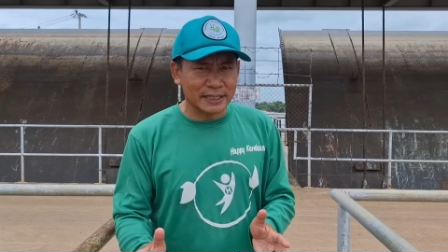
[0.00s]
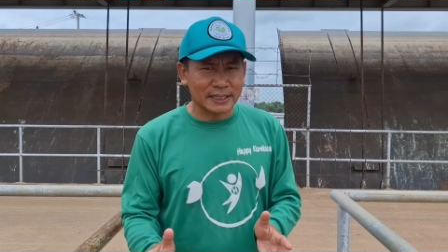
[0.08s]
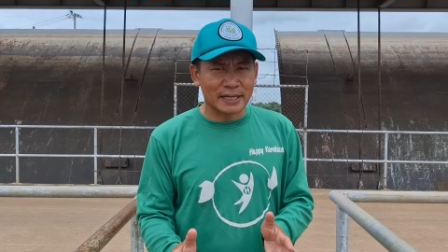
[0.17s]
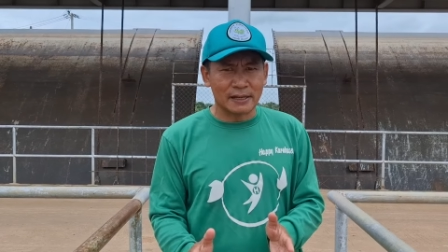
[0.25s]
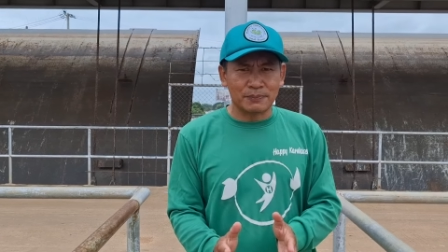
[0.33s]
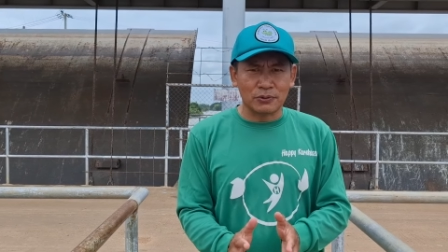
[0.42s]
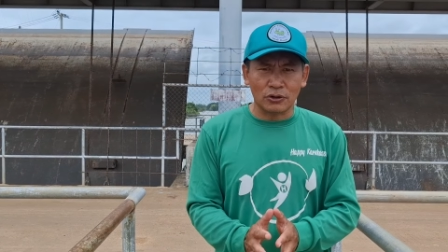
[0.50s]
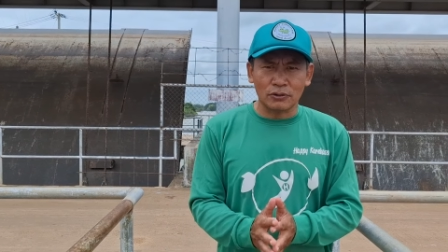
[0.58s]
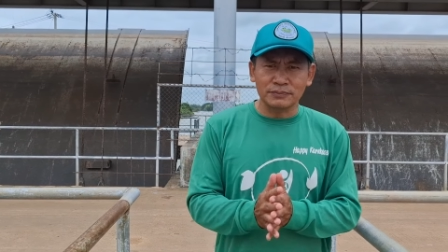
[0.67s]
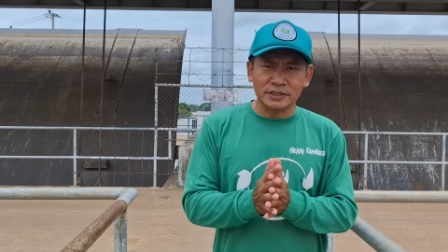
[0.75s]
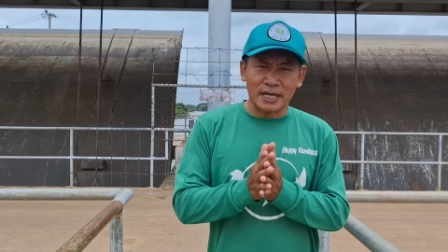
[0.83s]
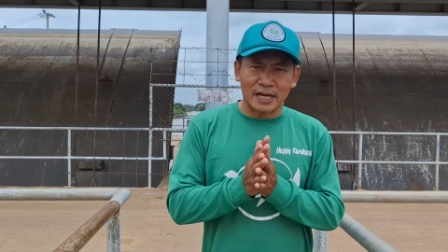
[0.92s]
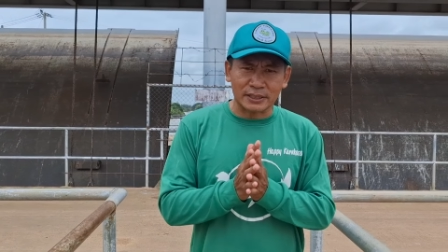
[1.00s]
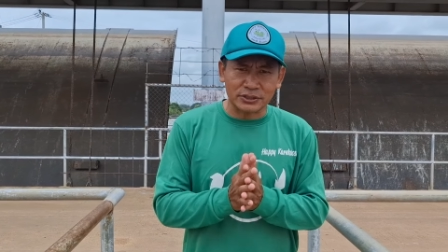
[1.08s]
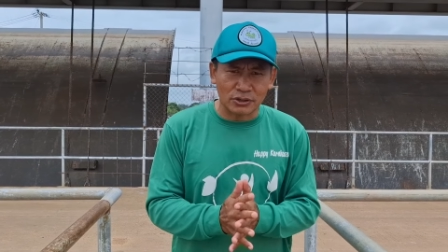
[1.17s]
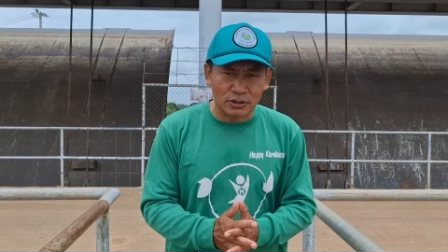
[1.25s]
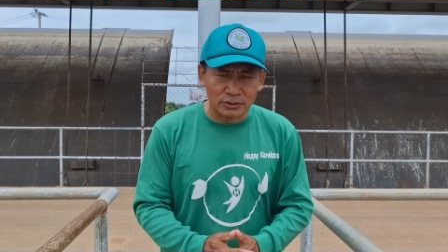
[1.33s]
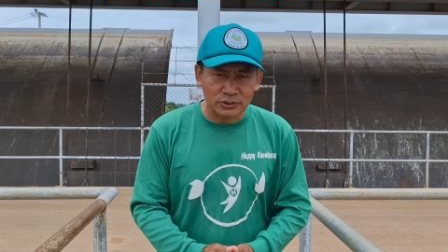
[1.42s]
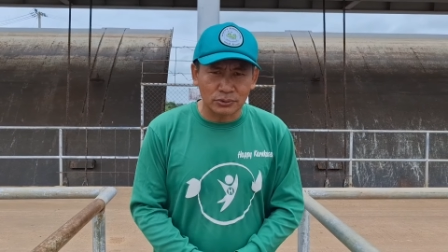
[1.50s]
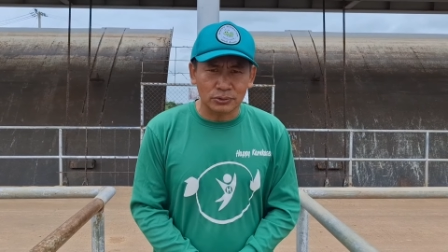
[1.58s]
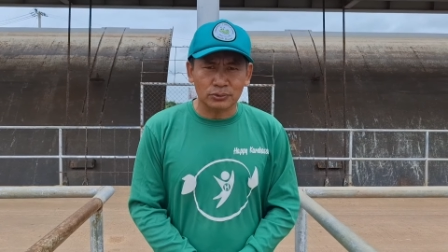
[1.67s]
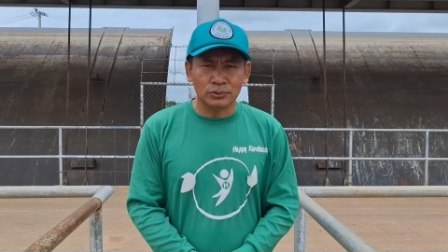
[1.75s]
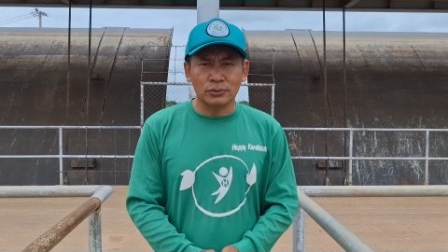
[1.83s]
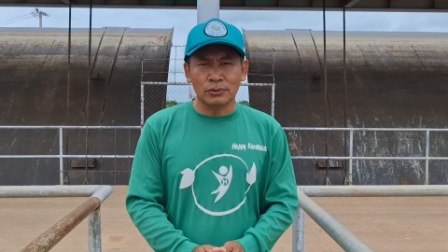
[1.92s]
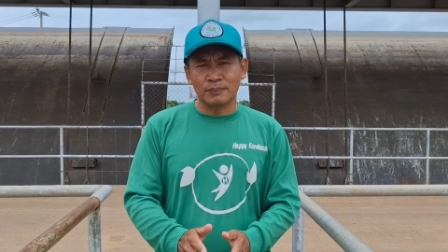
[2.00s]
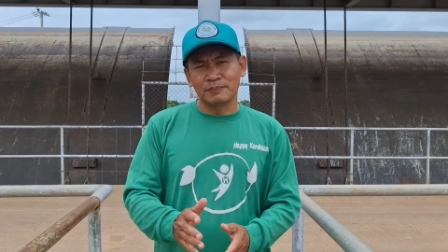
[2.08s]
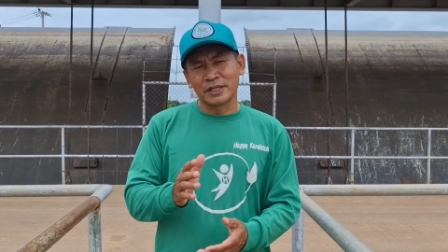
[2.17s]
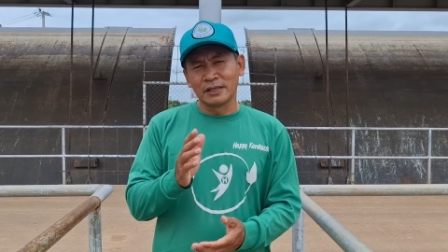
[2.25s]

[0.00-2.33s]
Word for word: ตรครับผม จากช่อง YouTube